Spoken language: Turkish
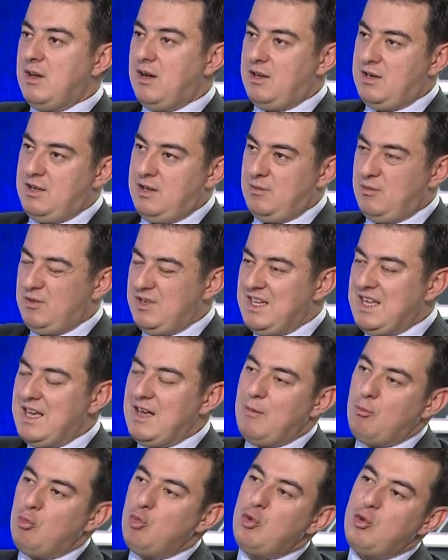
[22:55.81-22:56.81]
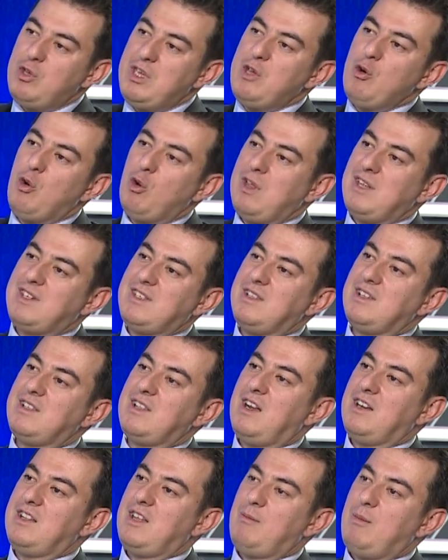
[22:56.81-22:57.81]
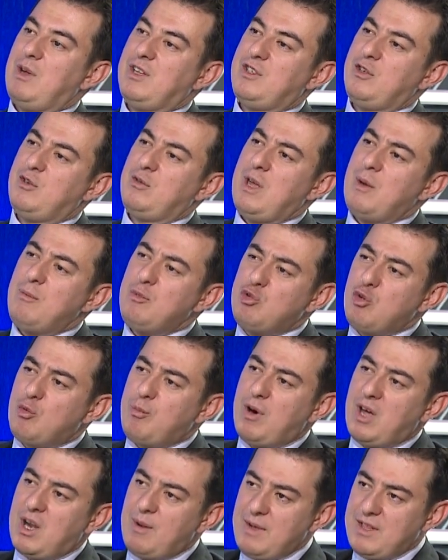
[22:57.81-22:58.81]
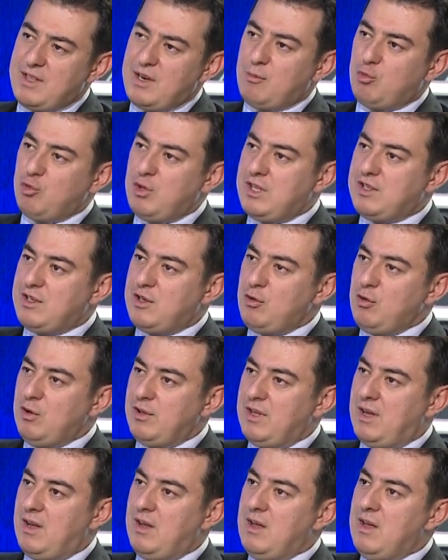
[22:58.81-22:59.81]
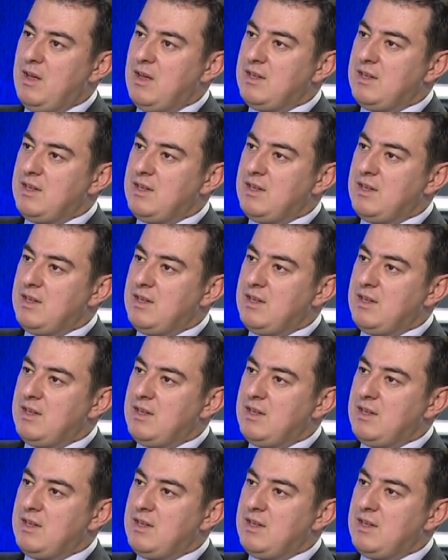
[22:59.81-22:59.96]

Hani bu Aşağı iyi olasılıklardan evet. bahsediyorum. Yani birçok parametre bunu etkiliyor da.